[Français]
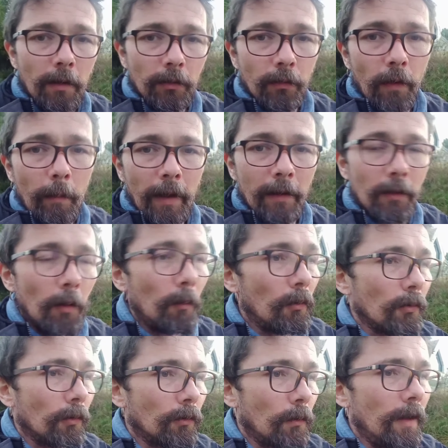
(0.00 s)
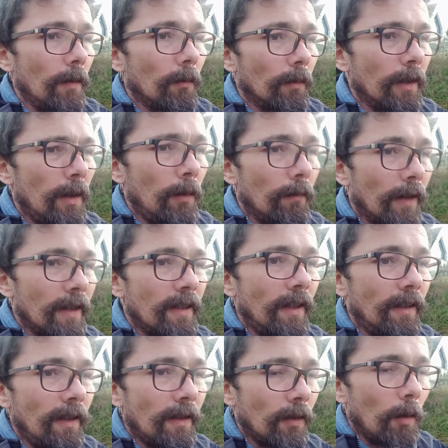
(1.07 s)
Tu vois, par exemple, aujourd'hui, on est le
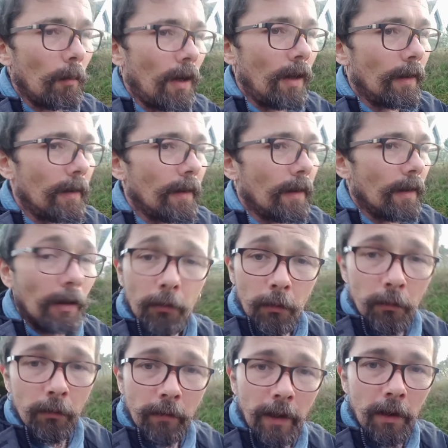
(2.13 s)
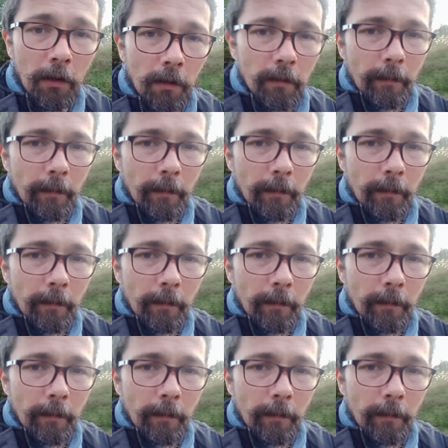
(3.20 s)
27 décembre. Bientôt le nouvel an.